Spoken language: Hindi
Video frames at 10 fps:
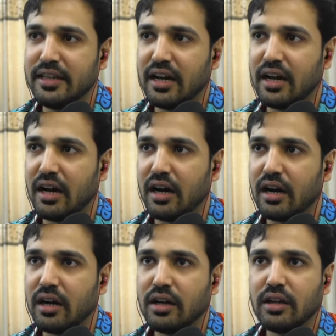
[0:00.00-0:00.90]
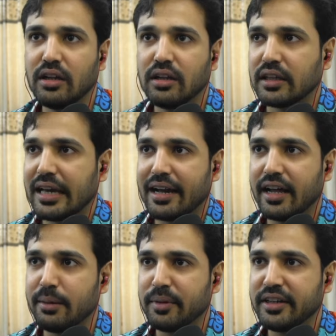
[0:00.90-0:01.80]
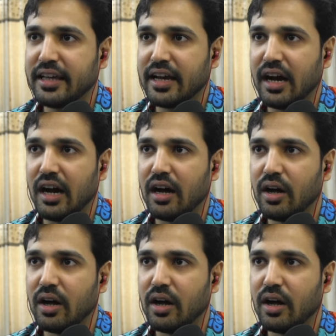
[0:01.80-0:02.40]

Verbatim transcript: भैया क्या करें मटके का